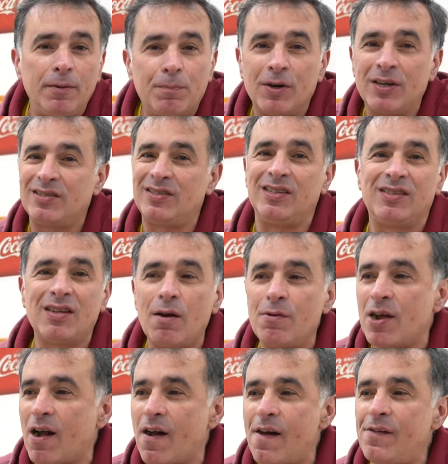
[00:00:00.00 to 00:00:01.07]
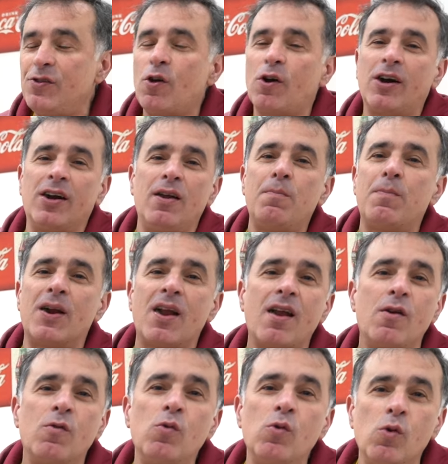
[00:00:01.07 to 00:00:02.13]
es para si estás viajando, o querés
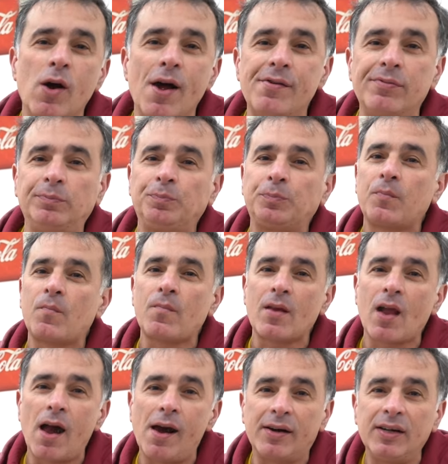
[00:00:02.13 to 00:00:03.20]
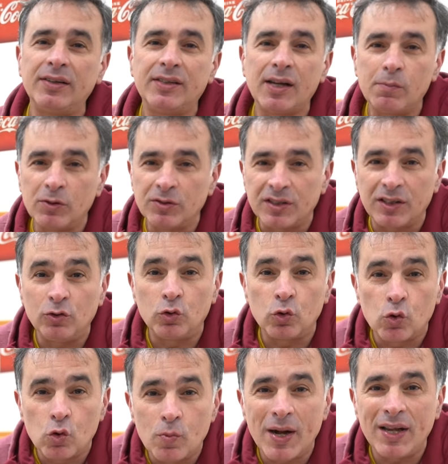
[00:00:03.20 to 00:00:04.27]
parar en un lugar, Acá estamos en
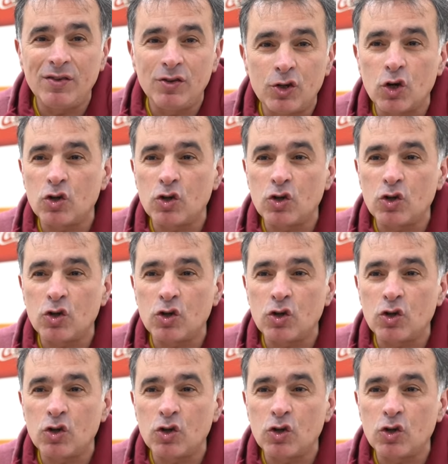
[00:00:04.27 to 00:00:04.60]
Tucumán